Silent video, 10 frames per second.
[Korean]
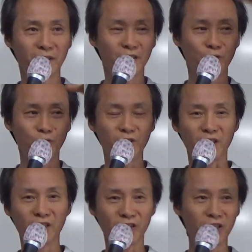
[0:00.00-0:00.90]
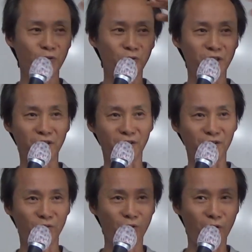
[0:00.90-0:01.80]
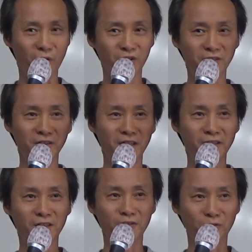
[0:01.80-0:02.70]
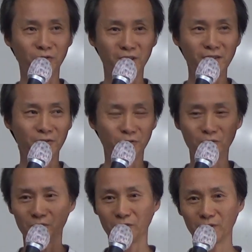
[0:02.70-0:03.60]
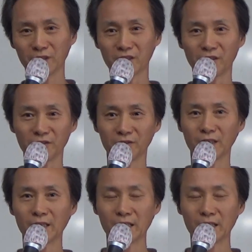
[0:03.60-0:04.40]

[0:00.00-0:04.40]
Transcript: 기록이 신화식으로 돼 있어가지고 그걸 깨치려고 깨려고 역사를